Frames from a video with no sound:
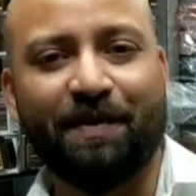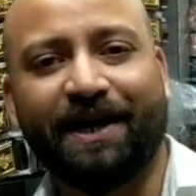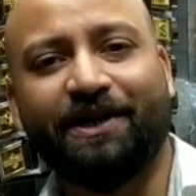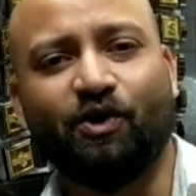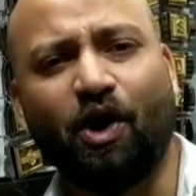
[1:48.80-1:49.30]

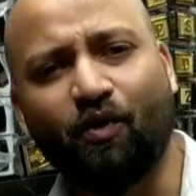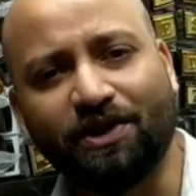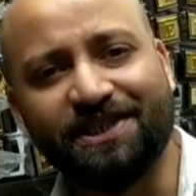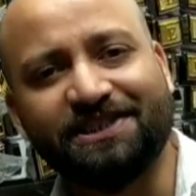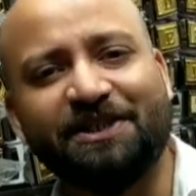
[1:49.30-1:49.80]
यू आर वॉचिंग
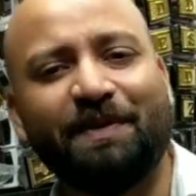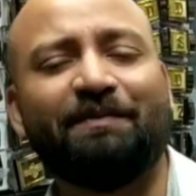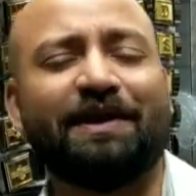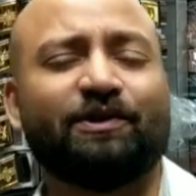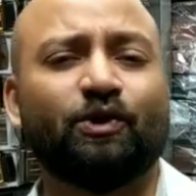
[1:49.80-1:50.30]
चीप एंड
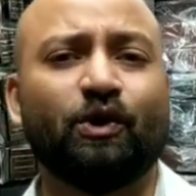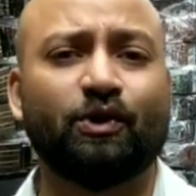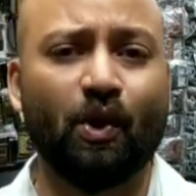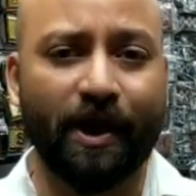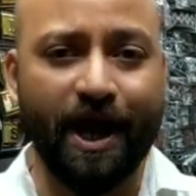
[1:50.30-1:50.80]
बेस्ट तो दोस्तों
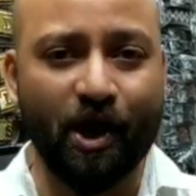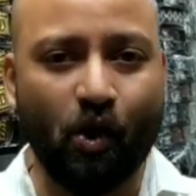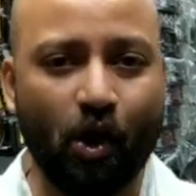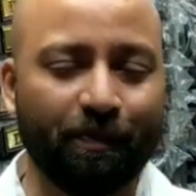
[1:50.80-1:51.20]
एक और